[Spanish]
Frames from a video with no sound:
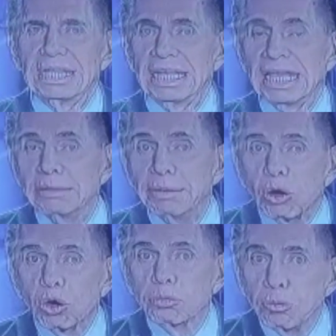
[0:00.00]
en el
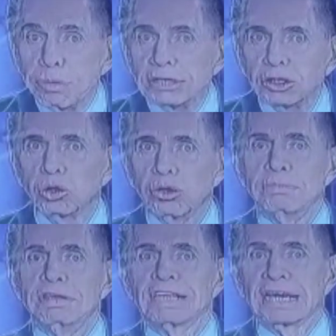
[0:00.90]
mejor momento
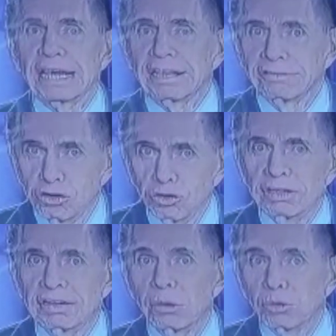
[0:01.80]
de mis
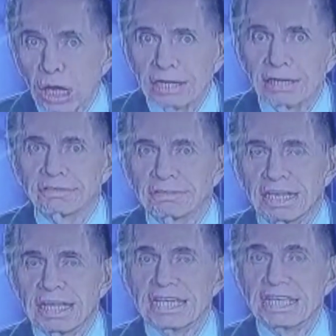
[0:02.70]
relaciones laborales
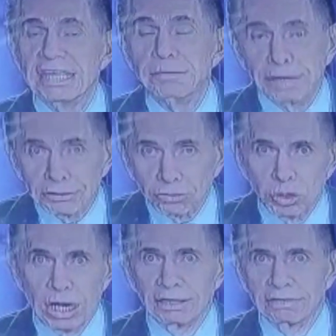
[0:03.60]
y
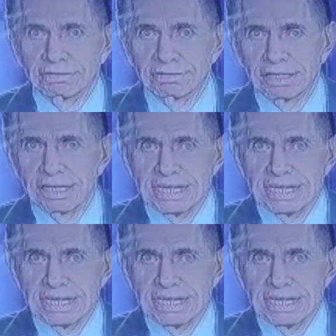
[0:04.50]
personales.